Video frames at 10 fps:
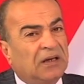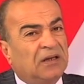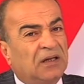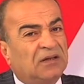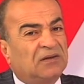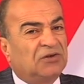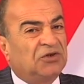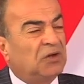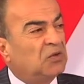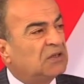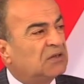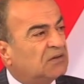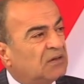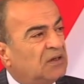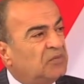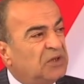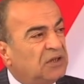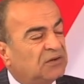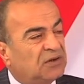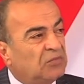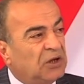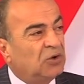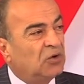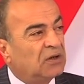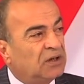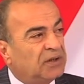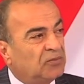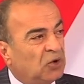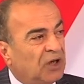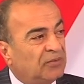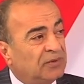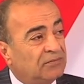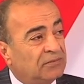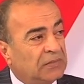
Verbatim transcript: كانت لا تتجاوز ال 100 مليون قدم مكعب